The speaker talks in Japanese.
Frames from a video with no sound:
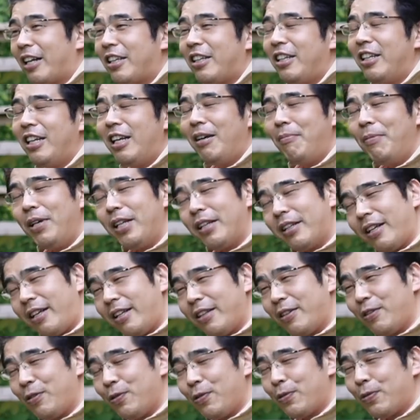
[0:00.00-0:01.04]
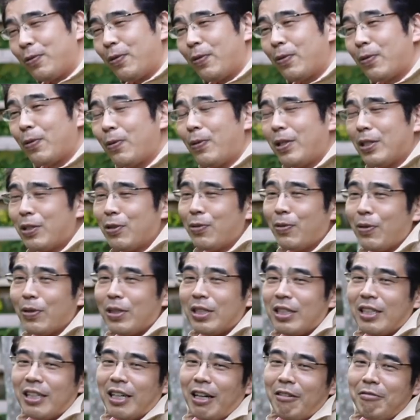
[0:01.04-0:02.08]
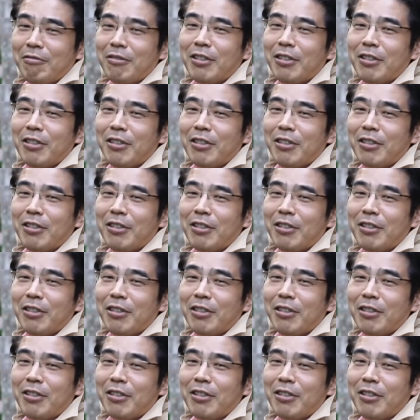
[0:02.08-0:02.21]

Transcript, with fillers: 諦めたということとはちょっと違